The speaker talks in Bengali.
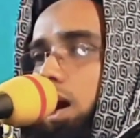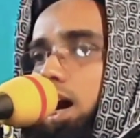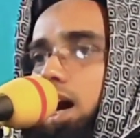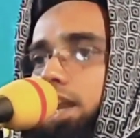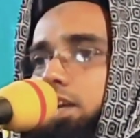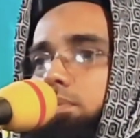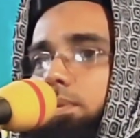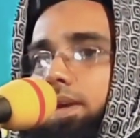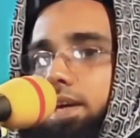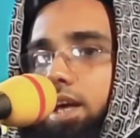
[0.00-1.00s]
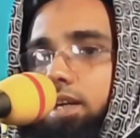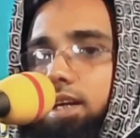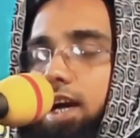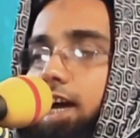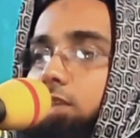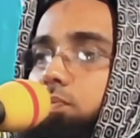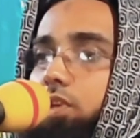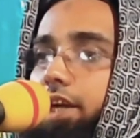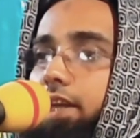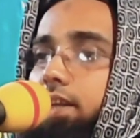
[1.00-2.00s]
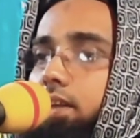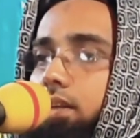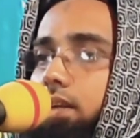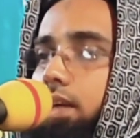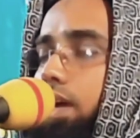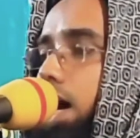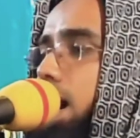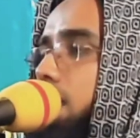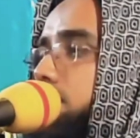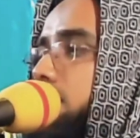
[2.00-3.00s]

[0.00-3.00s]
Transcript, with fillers: তাহার এইভাবে এক একটা আয়াত পড়েন আর